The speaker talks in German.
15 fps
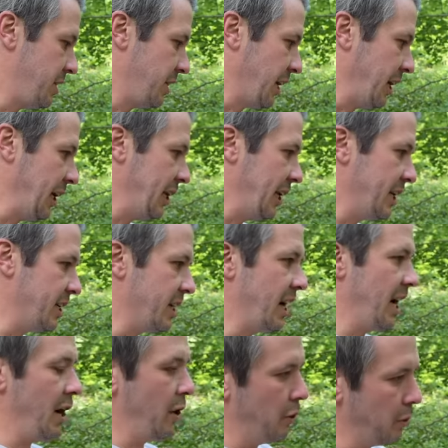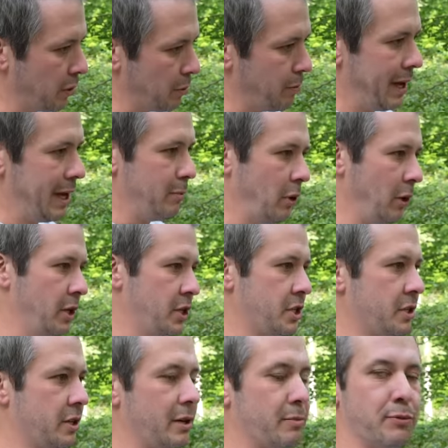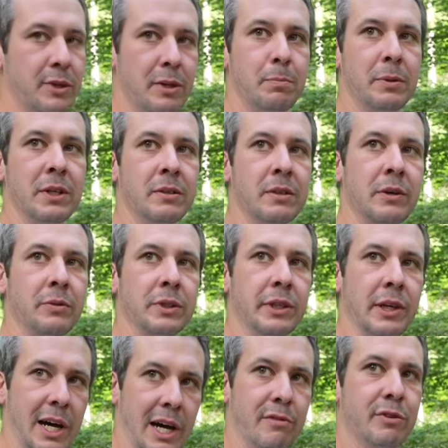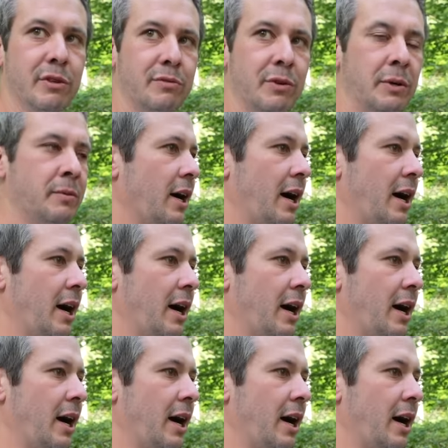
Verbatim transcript: Die Ringelnatter auch, mehr Molche, Amphibien und die Larven davon.